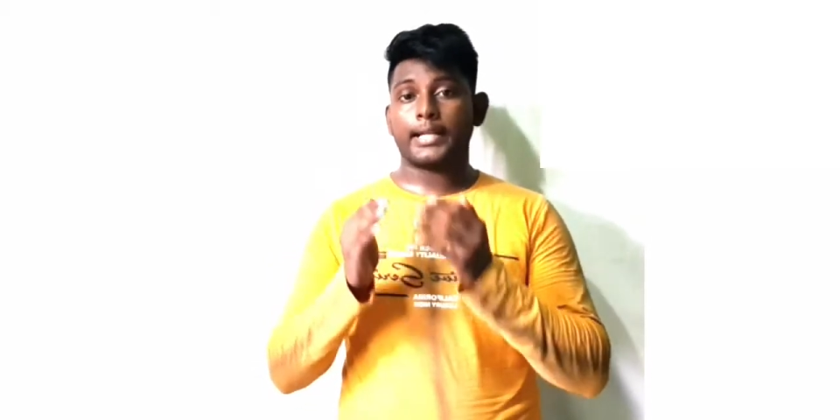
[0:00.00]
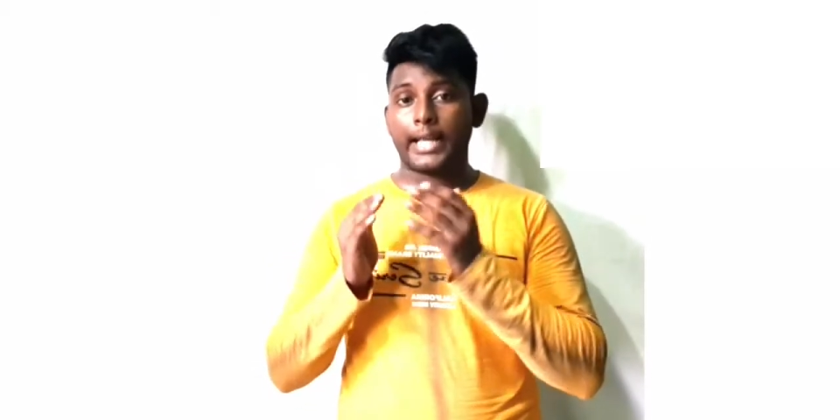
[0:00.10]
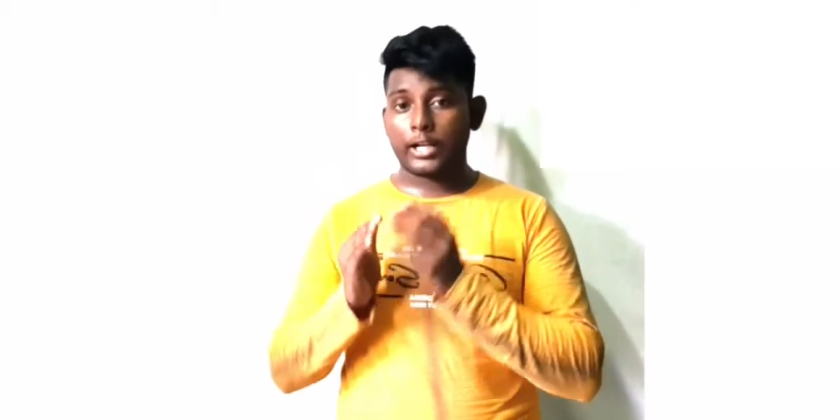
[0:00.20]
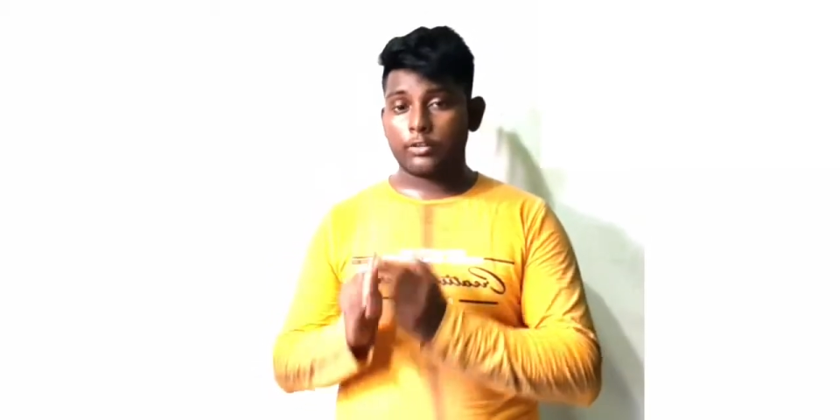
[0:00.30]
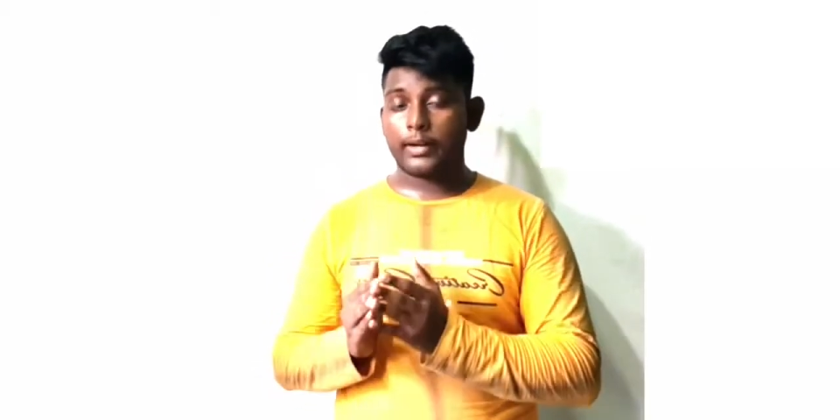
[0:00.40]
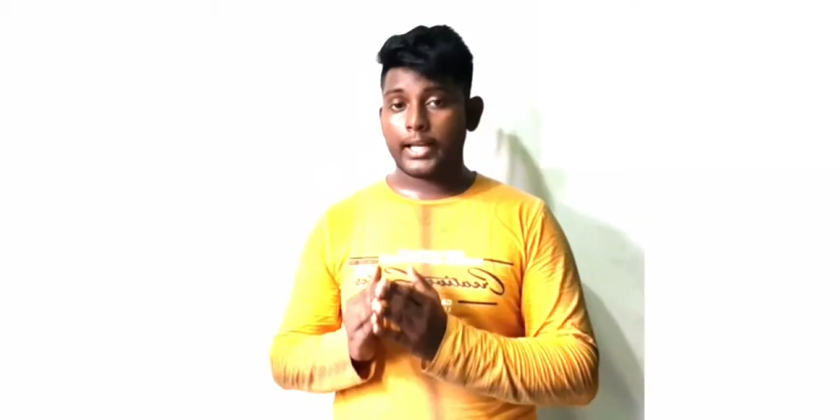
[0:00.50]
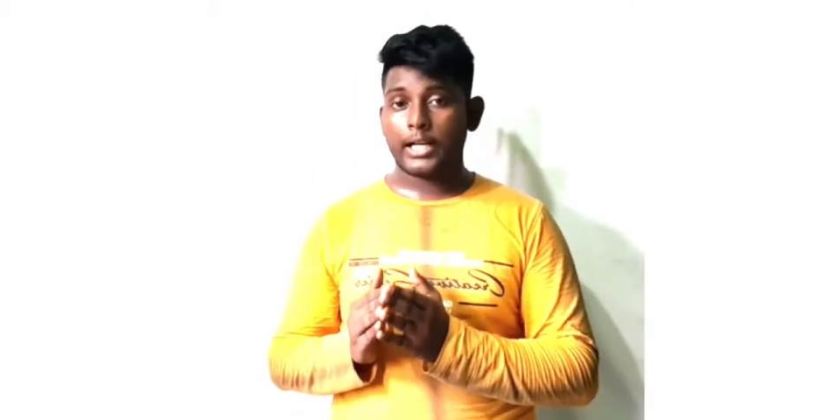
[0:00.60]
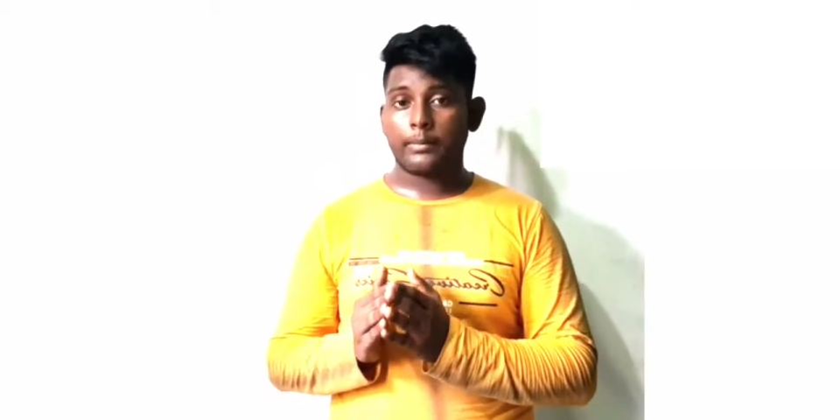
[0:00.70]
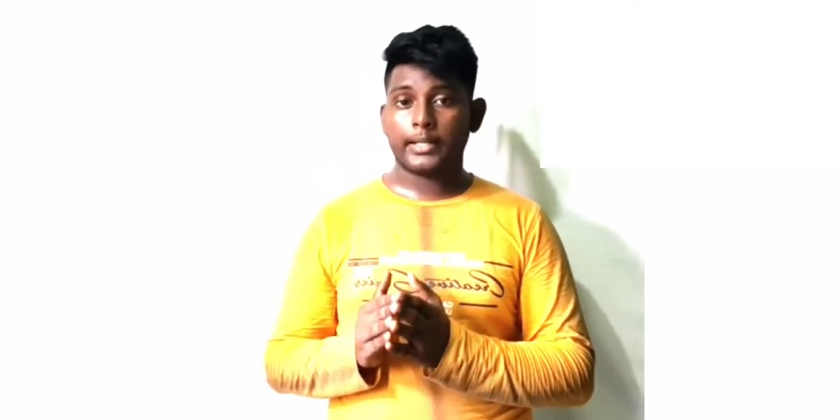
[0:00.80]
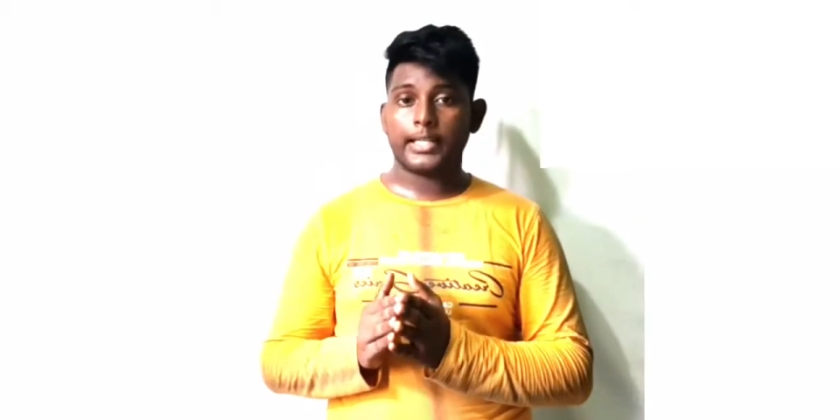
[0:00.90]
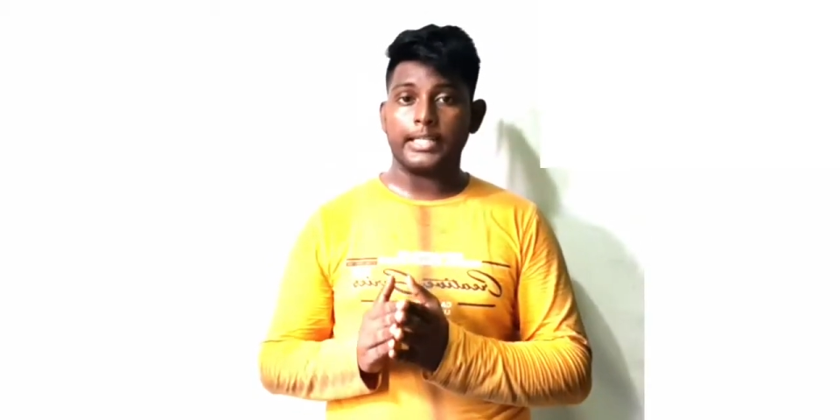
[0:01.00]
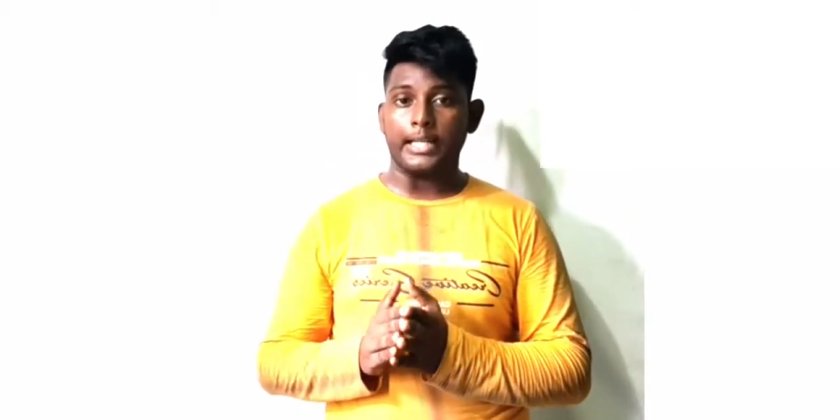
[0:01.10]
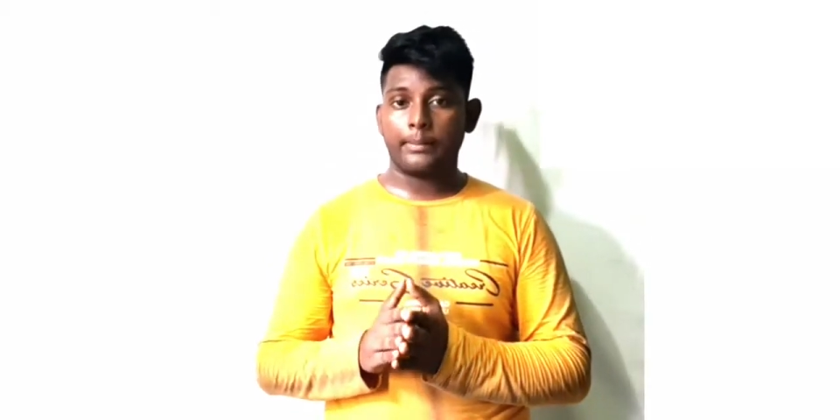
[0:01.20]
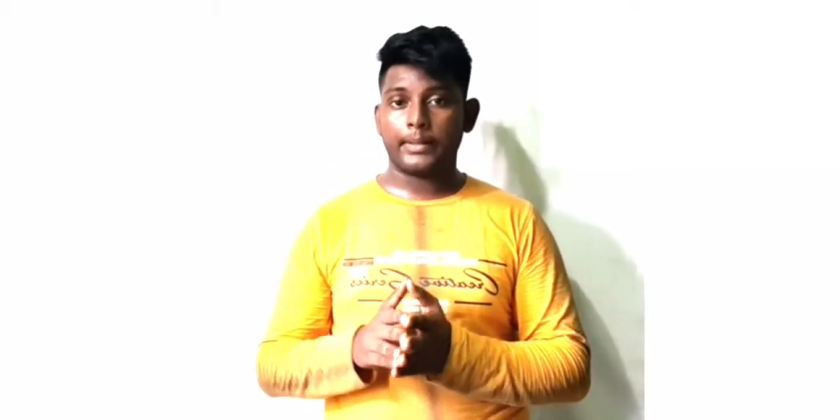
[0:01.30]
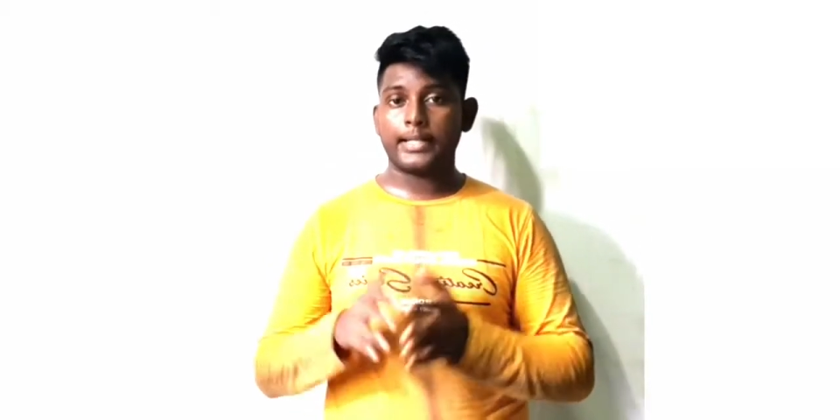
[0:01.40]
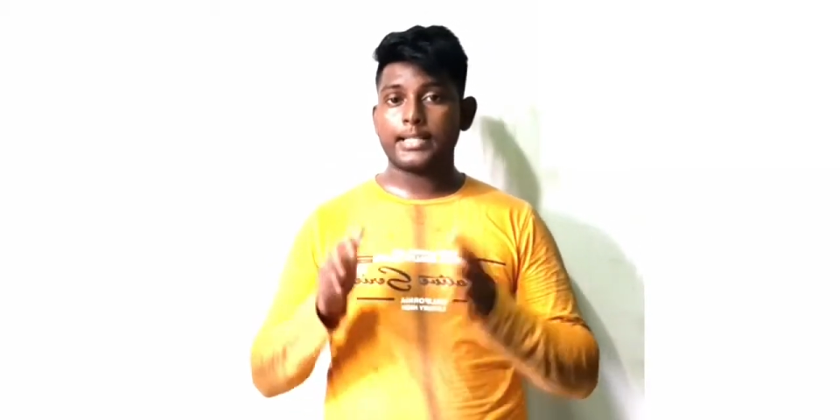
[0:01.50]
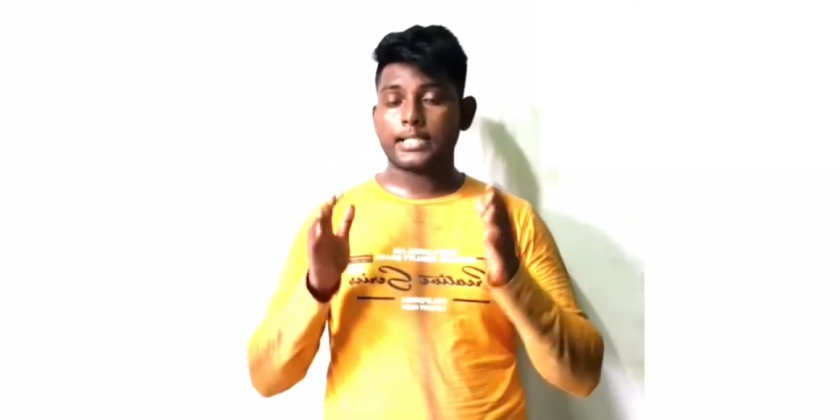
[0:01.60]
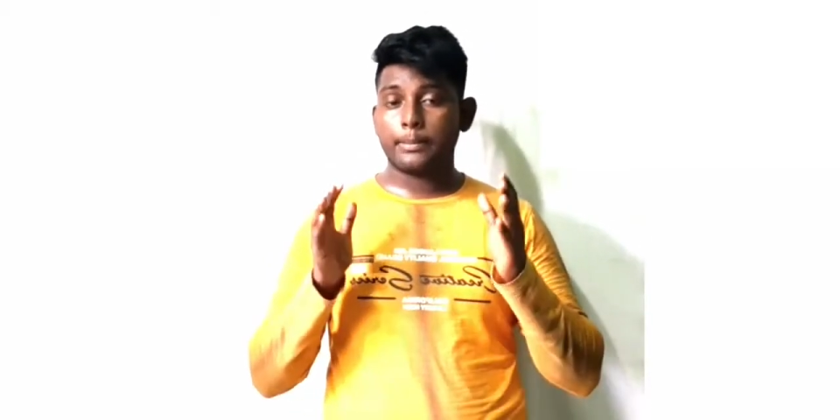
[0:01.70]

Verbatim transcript: अटैक हुआ है हमारे इंडिया पर इन